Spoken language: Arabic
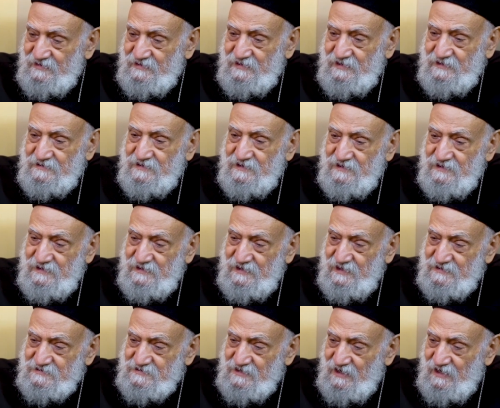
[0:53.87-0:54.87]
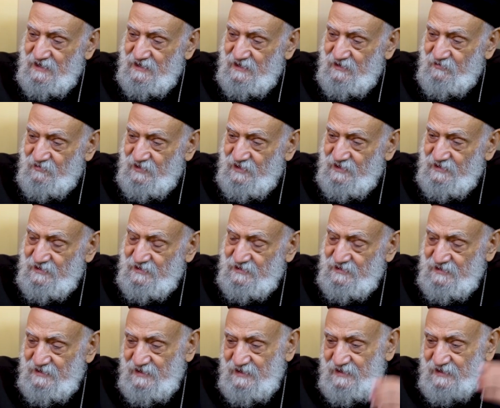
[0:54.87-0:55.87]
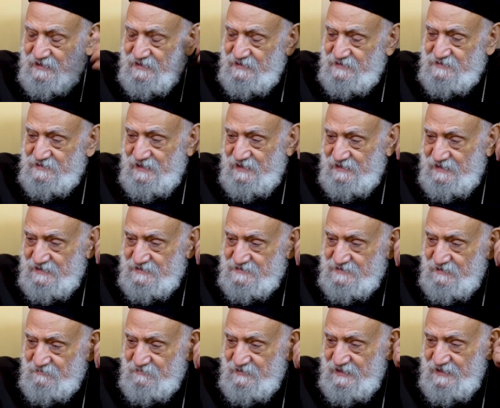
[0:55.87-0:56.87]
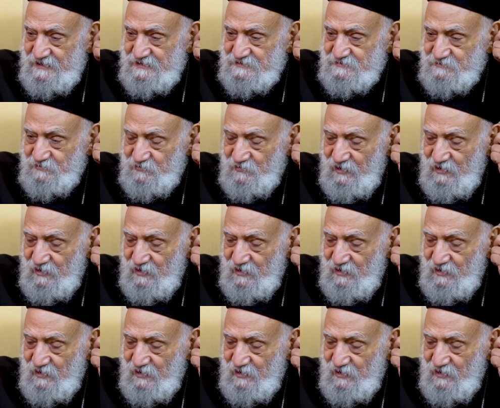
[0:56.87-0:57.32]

يا ترى الأصحاح الأولاني أنا أسميه اسم